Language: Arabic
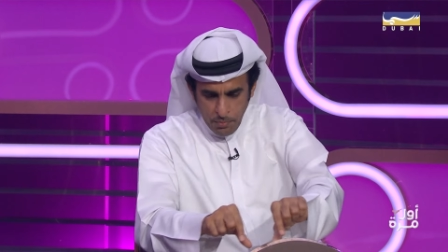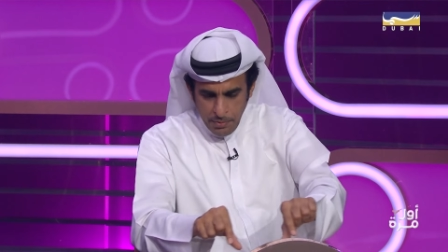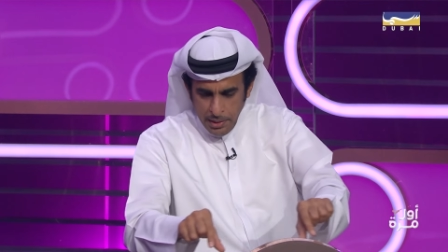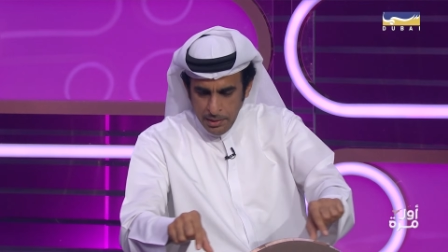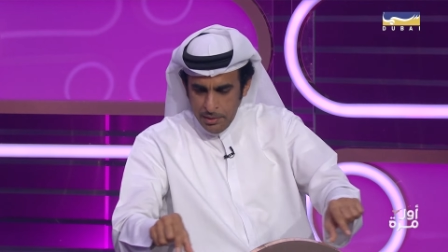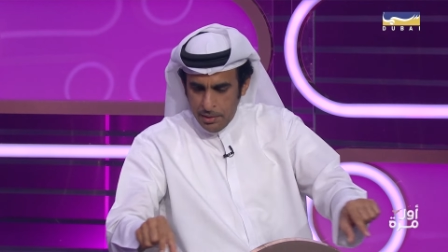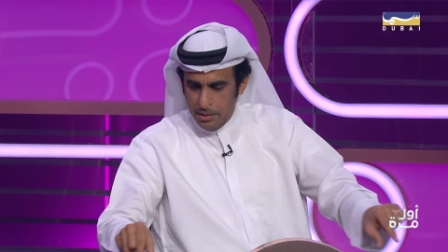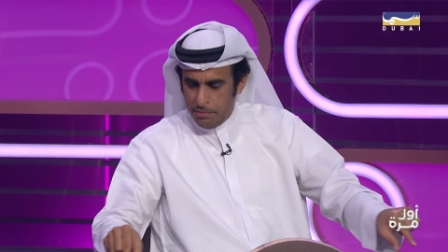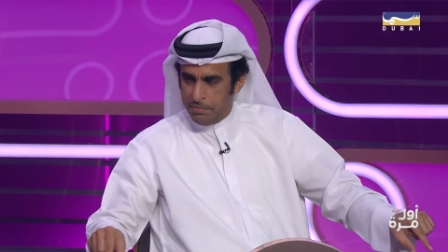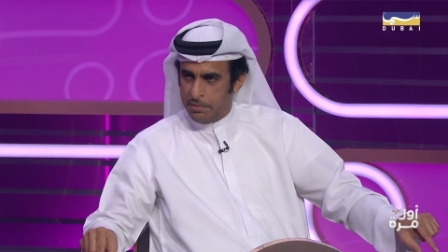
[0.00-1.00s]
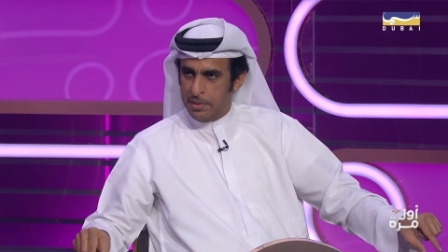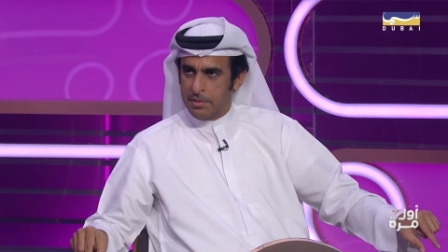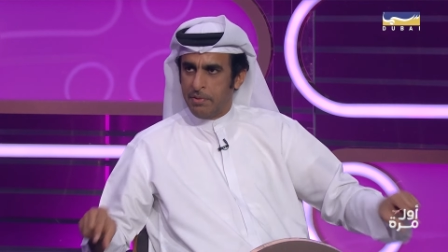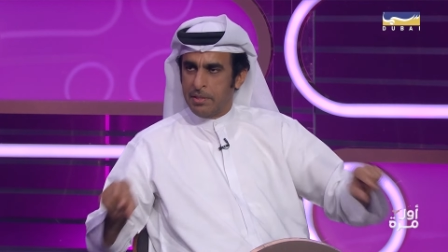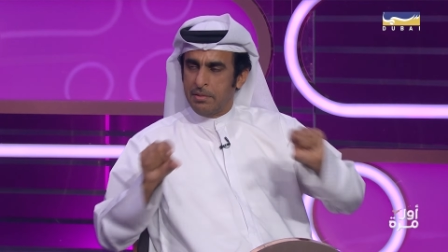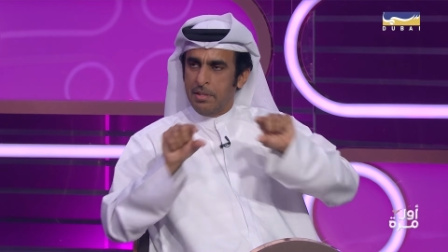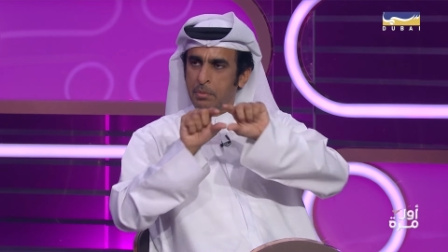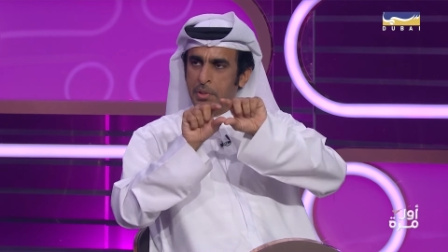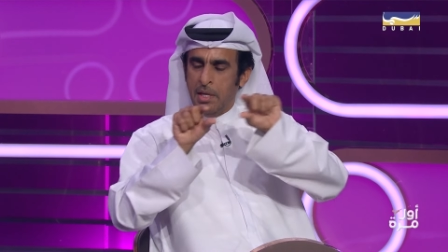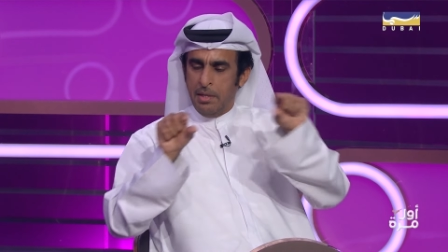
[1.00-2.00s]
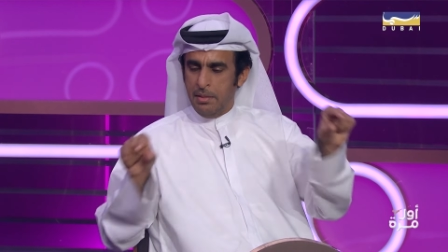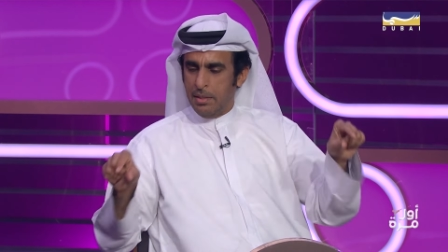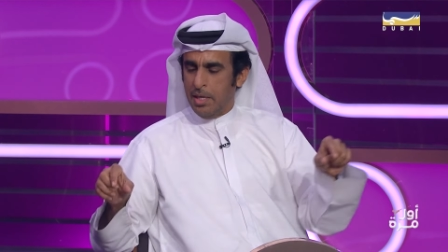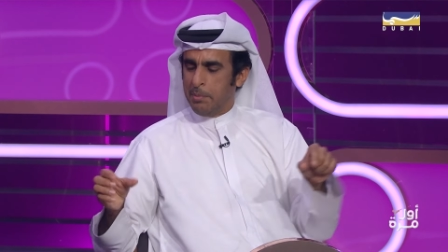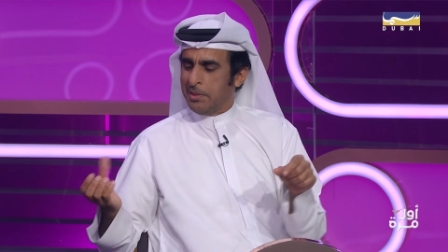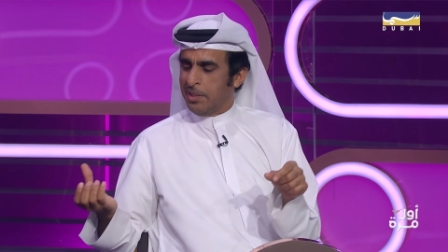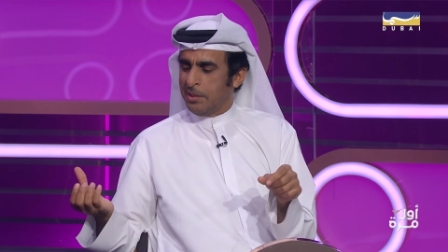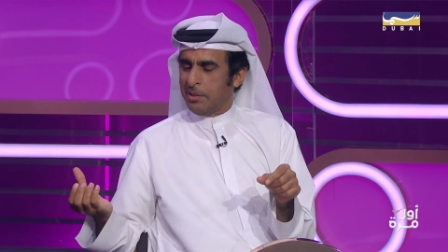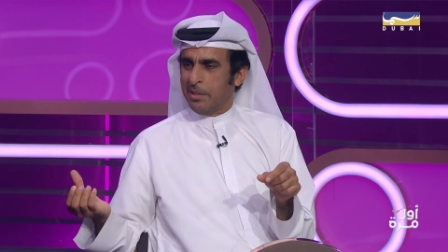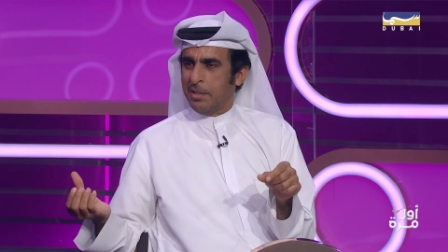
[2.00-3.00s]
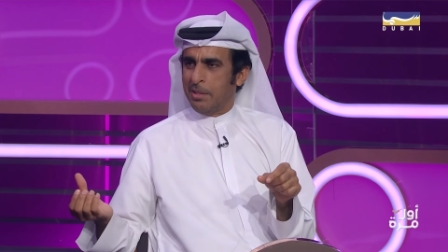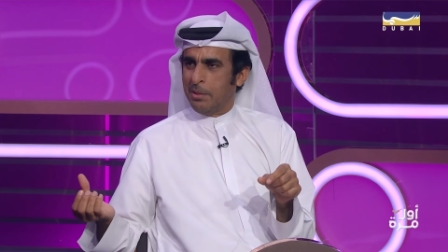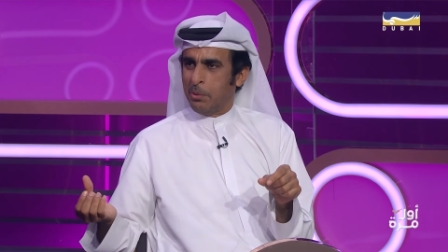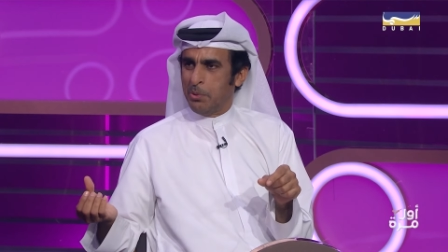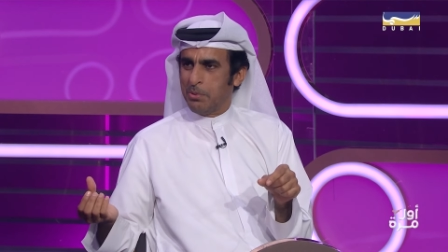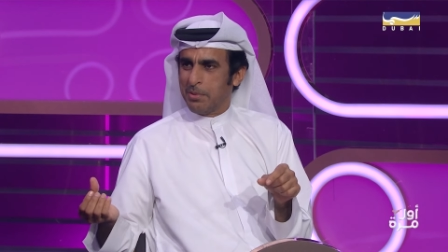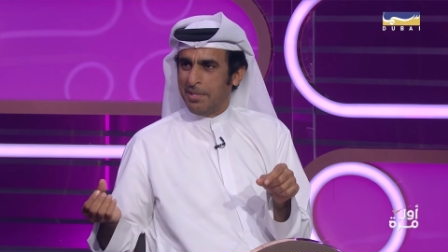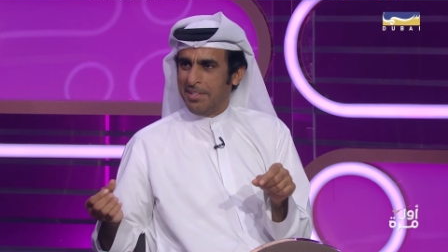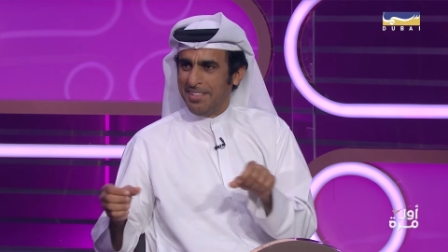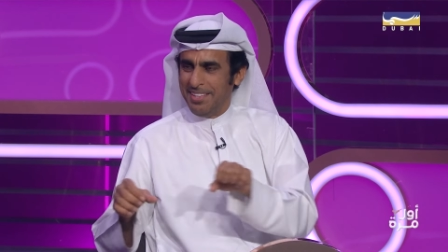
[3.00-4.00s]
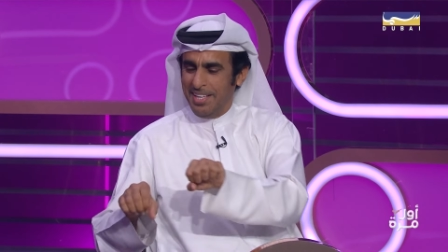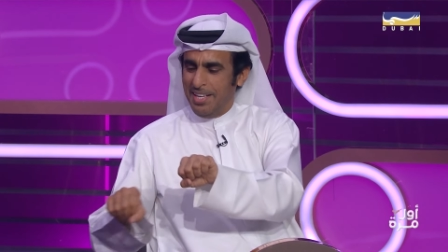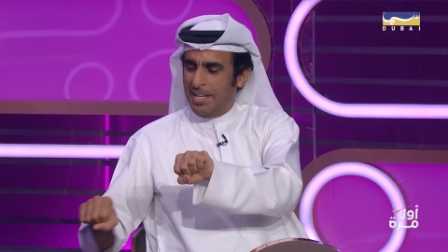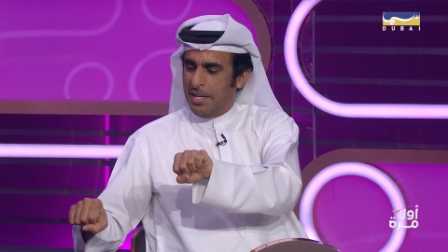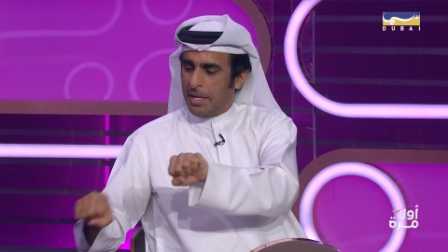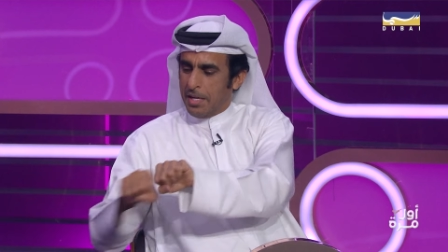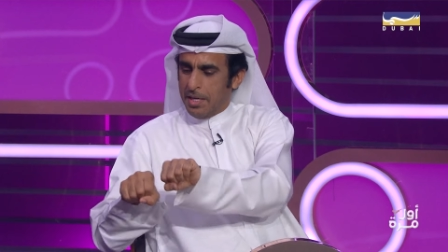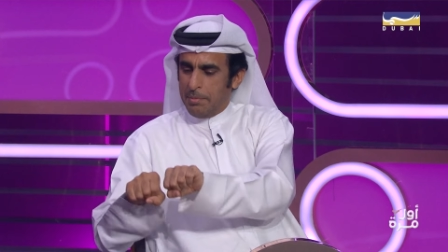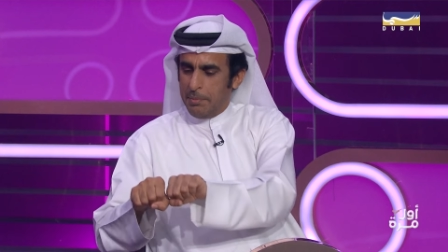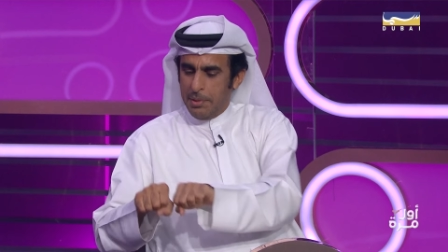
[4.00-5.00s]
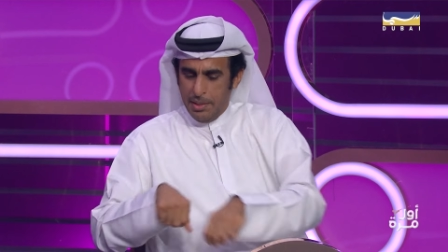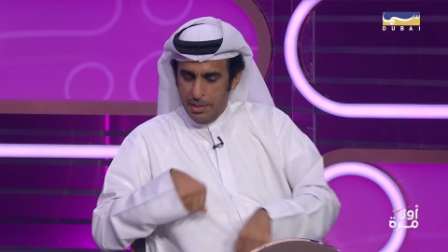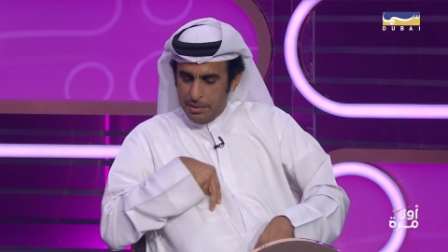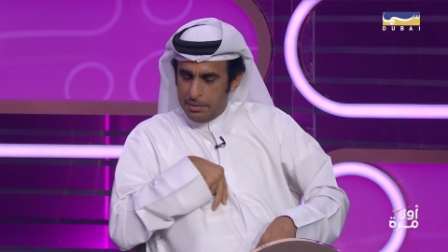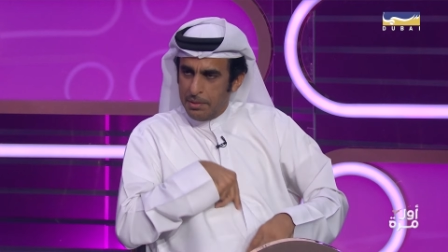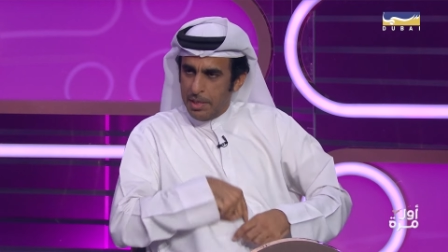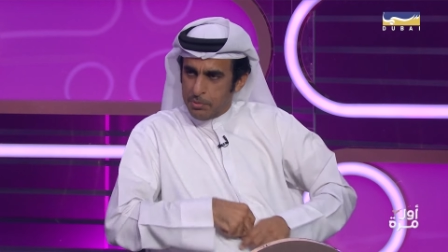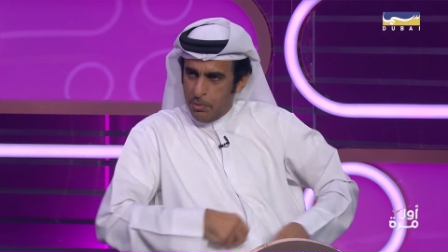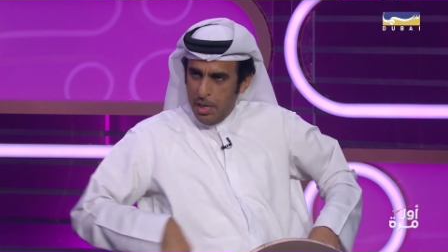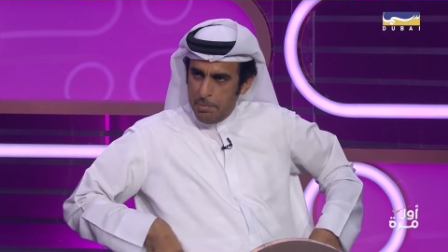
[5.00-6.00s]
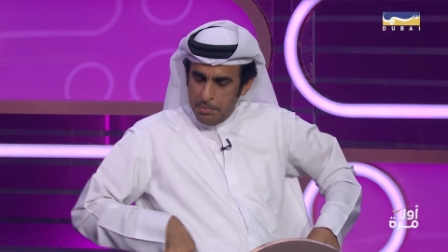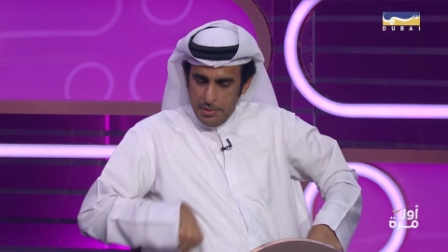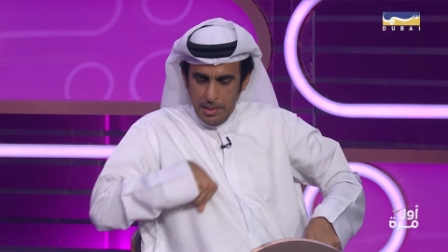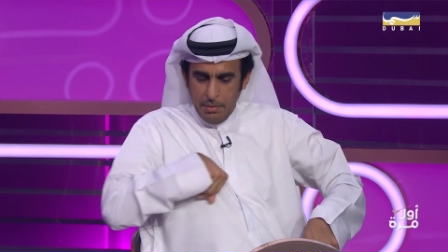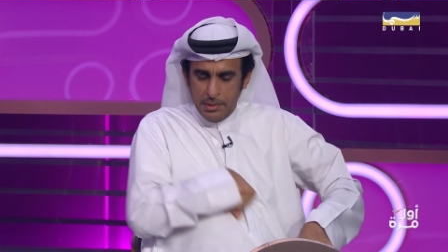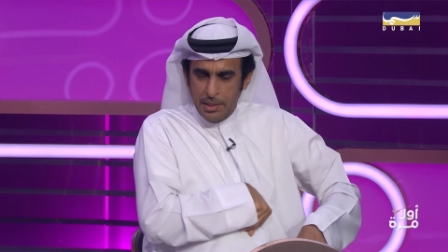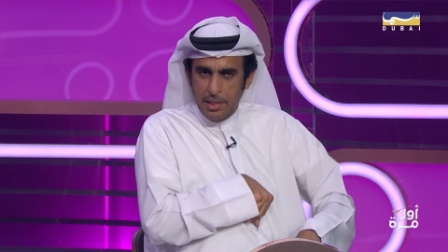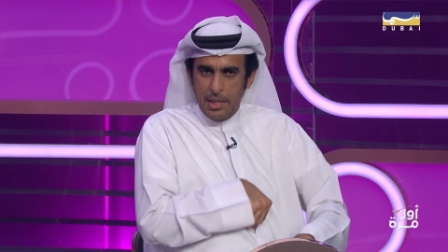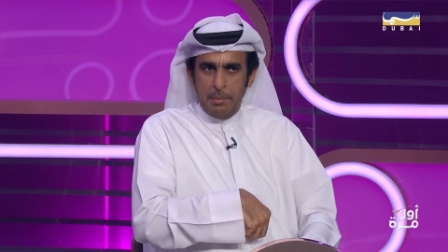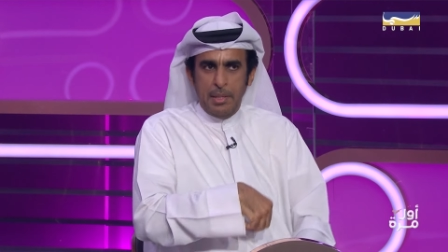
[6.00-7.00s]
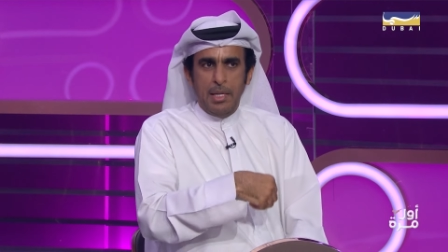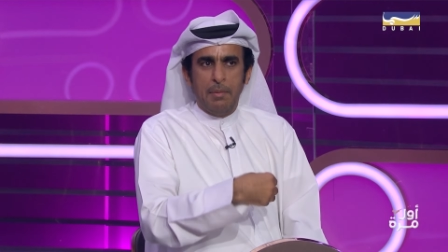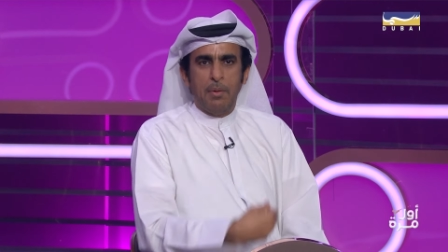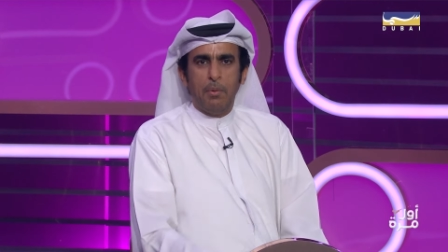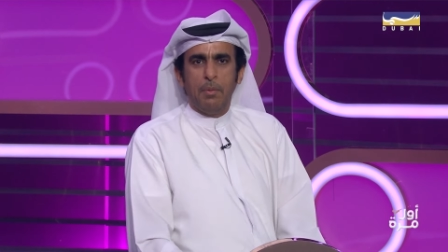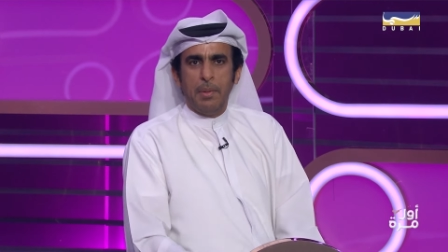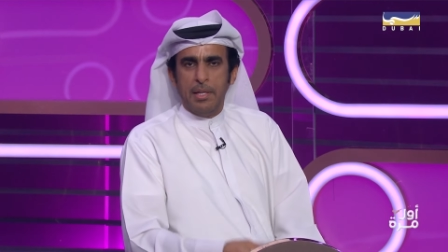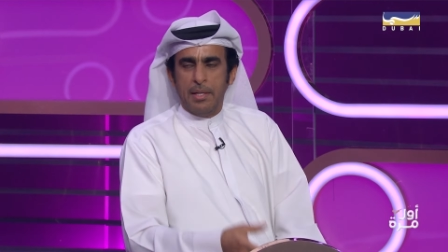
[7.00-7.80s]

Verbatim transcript: فيلف فتصير منحني اي بقطعه آه، هوز زين اركبها من هناك وخلاص وحبل مني وادخله مني واقول